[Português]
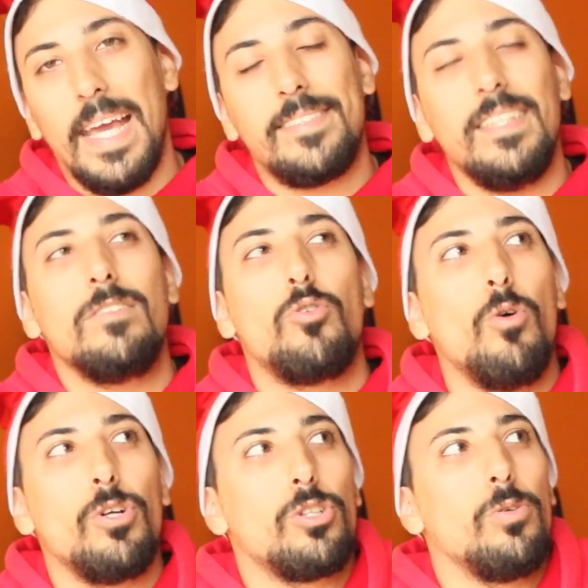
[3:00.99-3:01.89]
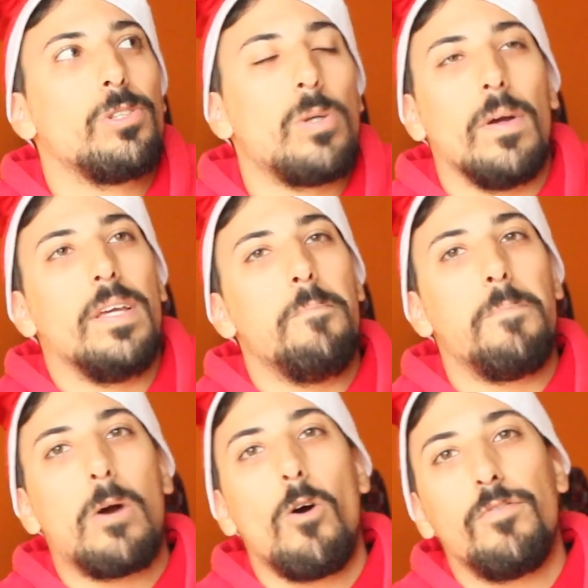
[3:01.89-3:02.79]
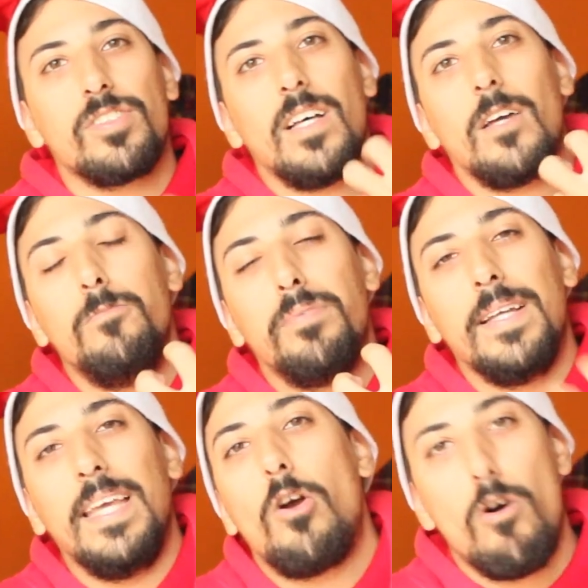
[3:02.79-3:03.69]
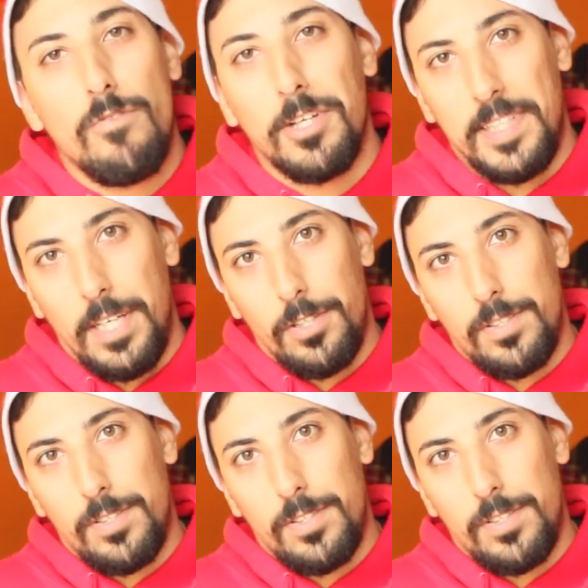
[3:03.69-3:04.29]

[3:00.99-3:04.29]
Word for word: É sinto assim que hoje estou só aqui para conversar um bocadinho com vocês,